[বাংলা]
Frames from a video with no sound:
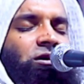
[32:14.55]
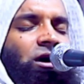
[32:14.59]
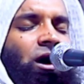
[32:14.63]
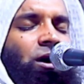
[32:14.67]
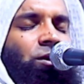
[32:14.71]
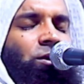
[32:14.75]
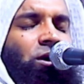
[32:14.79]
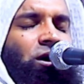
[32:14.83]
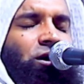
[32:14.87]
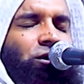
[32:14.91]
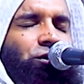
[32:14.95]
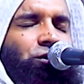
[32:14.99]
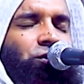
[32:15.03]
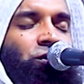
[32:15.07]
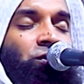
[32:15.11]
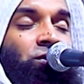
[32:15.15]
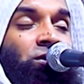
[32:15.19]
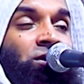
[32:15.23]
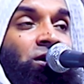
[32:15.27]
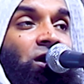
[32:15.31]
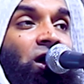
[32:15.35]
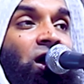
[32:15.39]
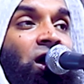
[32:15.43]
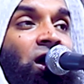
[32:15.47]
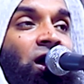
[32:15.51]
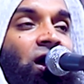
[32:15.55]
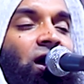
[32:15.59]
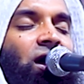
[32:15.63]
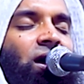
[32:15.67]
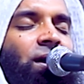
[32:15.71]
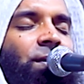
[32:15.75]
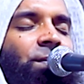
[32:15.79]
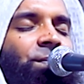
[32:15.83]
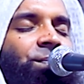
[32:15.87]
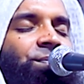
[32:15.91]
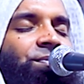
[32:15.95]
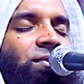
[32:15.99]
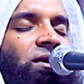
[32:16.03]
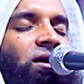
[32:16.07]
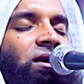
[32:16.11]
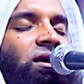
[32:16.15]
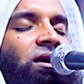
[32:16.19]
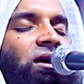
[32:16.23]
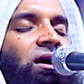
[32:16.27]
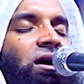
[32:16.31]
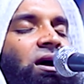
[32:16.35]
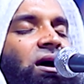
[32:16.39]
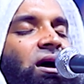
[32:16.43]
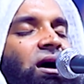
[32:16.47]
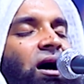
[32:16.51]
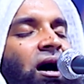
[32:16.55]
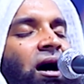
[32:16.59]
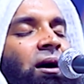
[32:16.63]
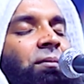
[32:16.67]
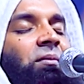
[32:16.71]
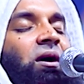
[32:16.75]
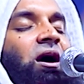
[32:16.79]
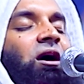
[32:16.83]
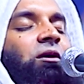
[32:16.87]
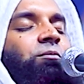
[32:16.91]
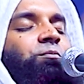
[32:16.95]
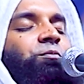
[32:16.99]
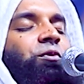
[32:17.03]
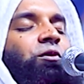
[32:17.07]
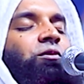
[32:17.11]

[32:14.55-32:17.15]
খাওয়ার জন্যে আমার